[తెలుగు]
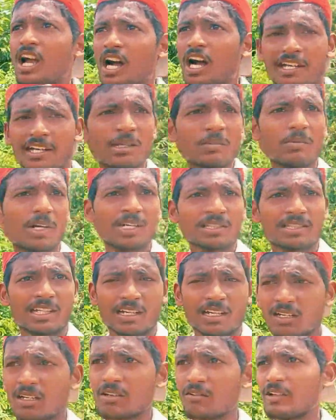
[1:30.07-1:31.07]
అరీబా
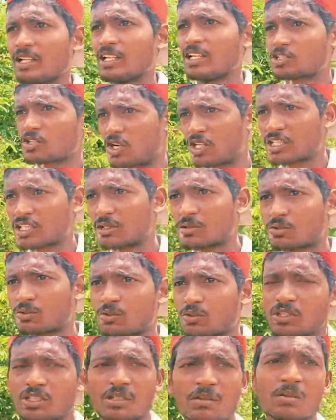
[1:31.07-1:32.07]
తర్లా వెళ్ళే షార్ట్కట్ రూట్
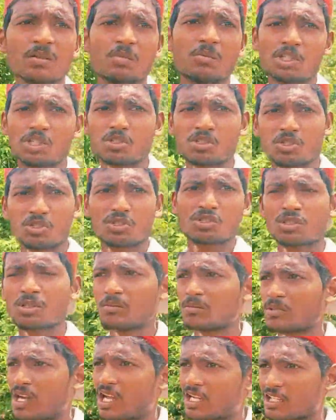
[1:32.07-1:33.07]
ఉందంటే మొత్తం
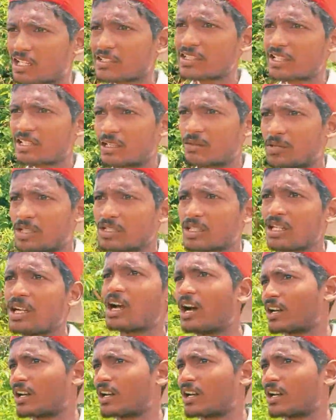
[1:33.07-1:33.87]
రాళ్ళదారు అనమాట